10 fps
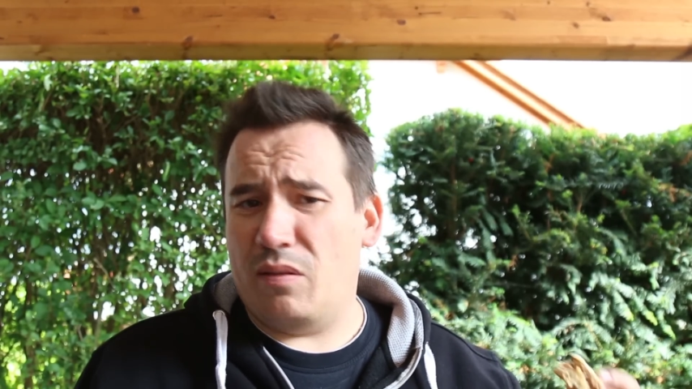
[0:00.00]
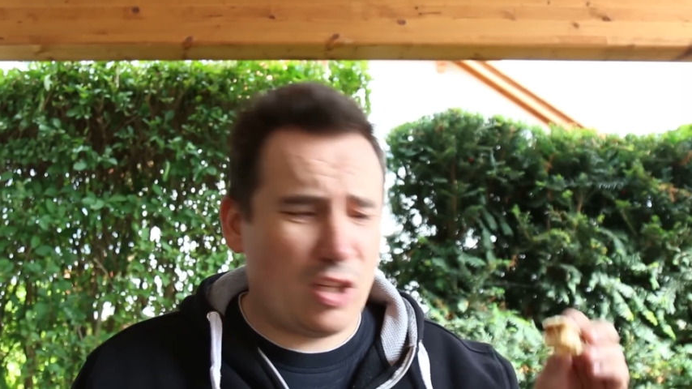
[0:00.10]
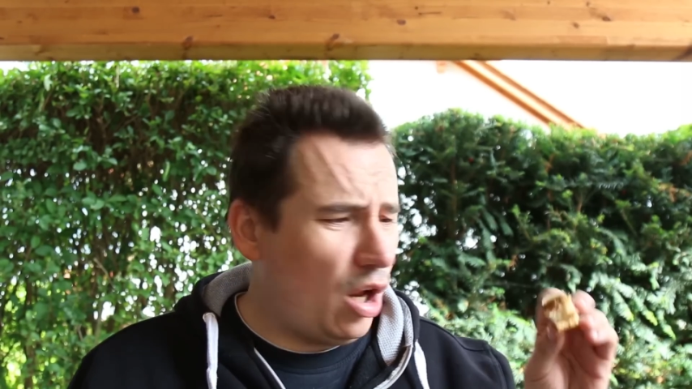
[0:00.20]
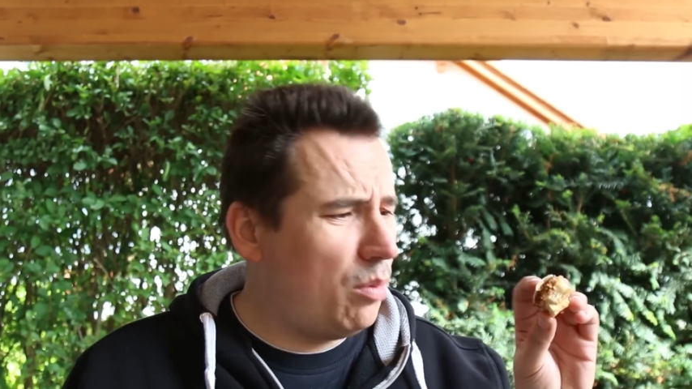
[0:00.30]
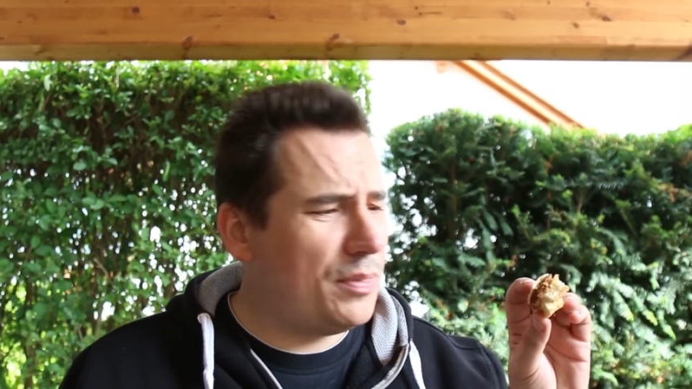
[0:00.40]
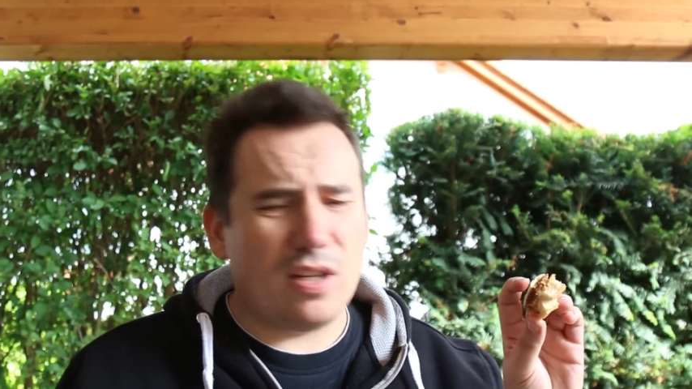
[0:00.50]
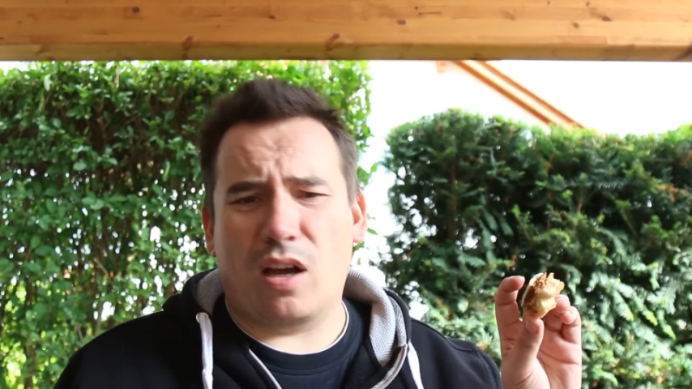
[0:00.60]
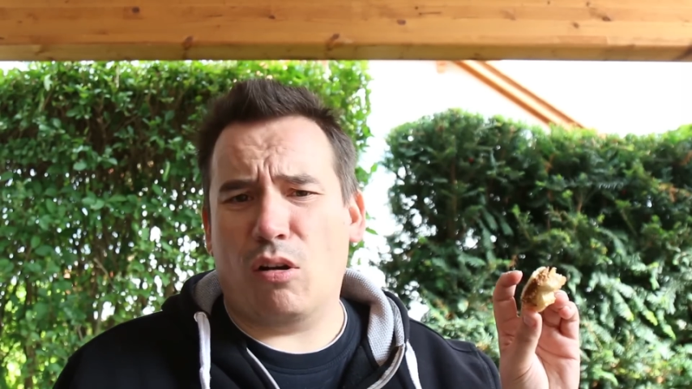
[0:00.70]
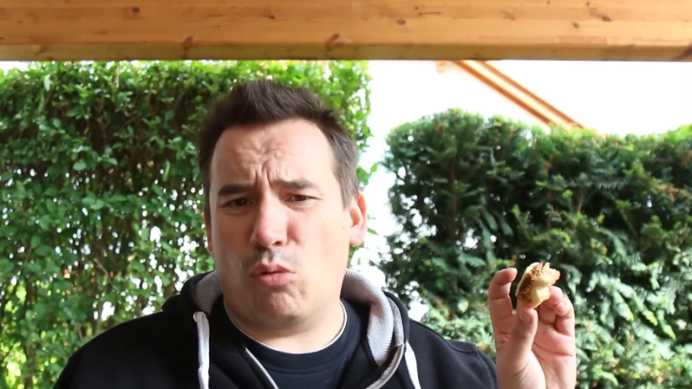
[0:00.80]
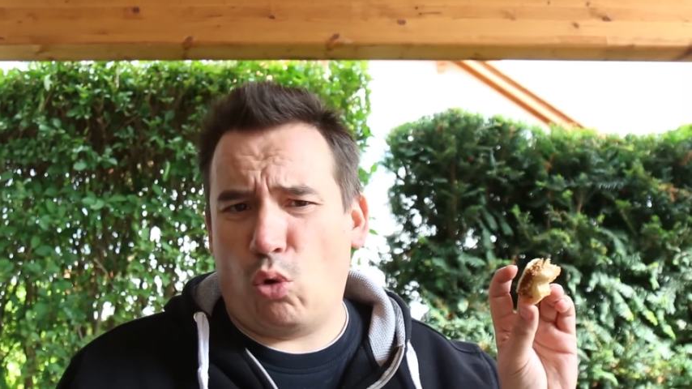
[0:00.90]
ich glaube mit
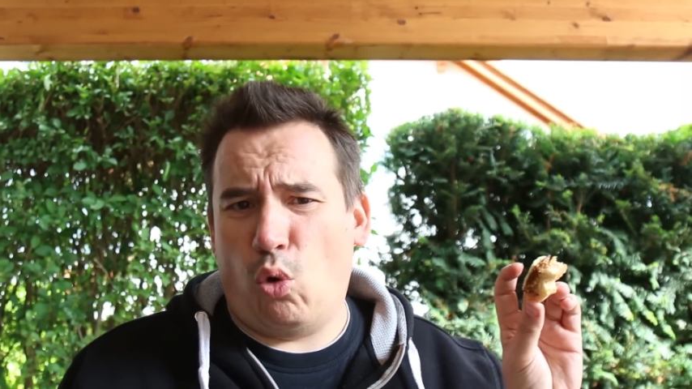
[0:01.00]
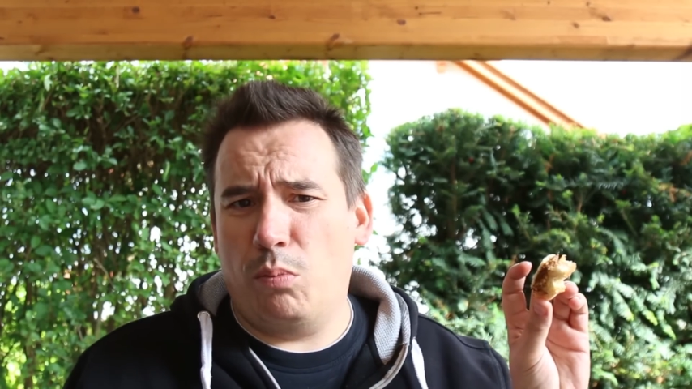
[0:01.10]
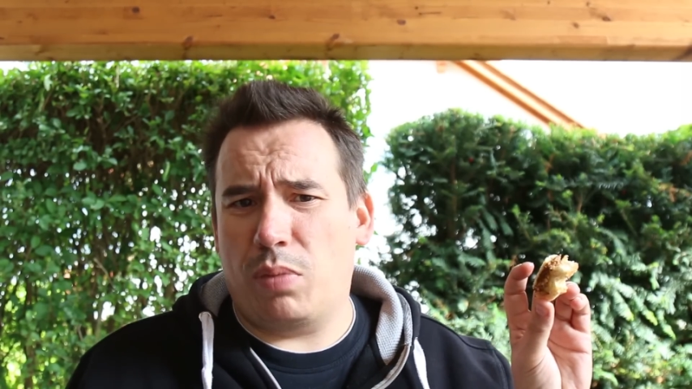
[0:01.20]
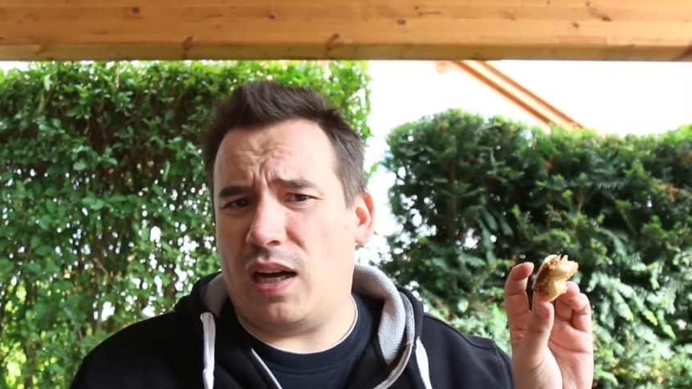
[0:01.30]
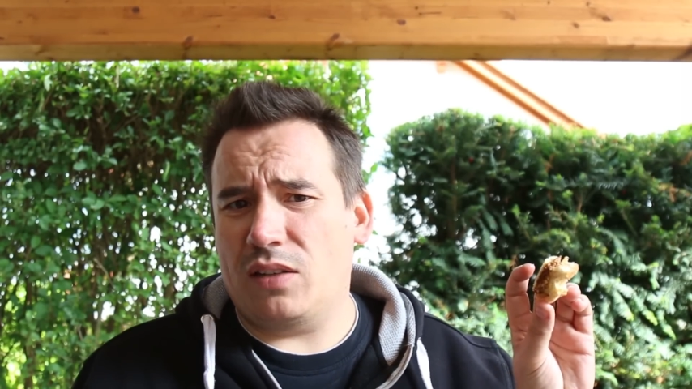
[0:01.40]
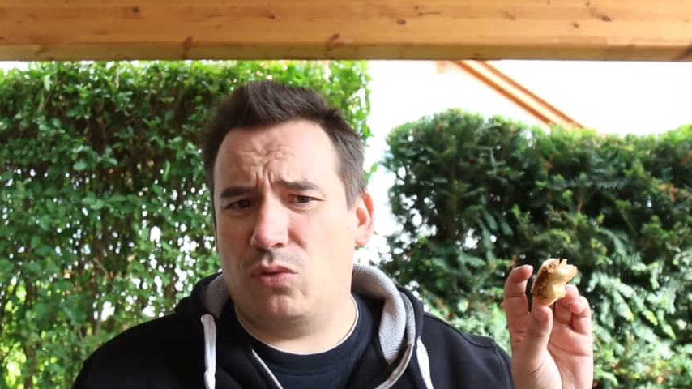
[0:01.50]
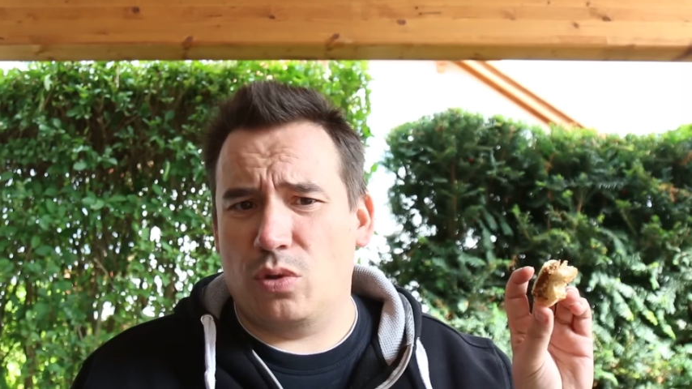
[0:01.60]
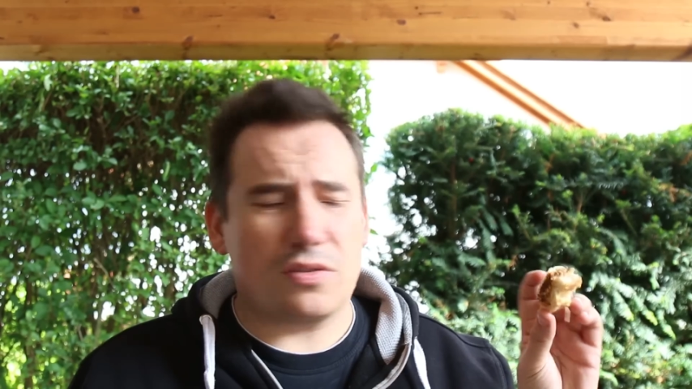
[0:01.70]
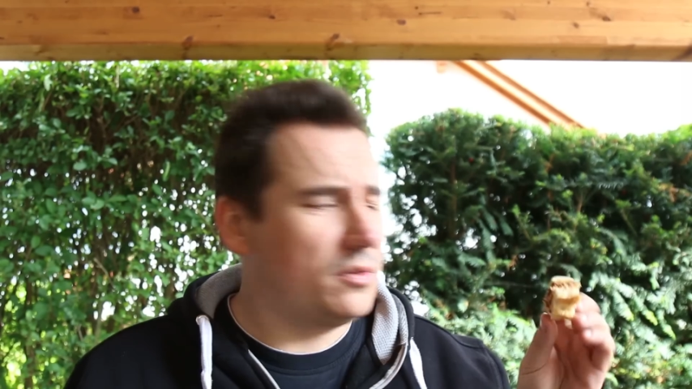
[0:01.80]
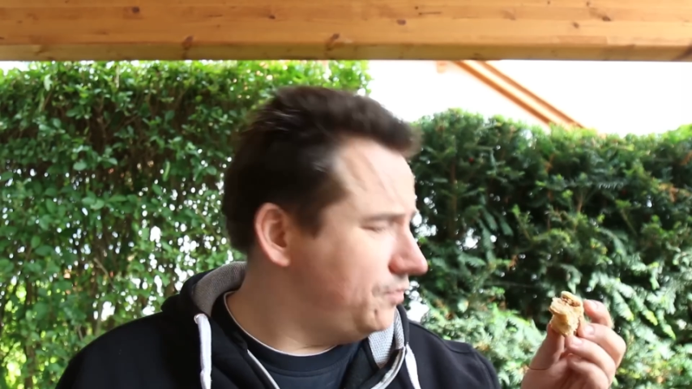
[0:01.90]
einer groben
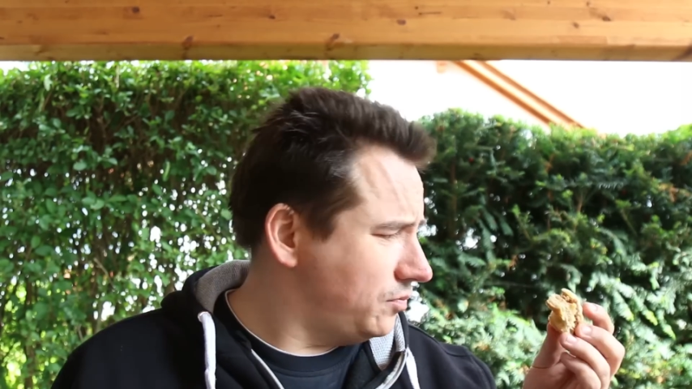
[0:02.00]
Bratwurst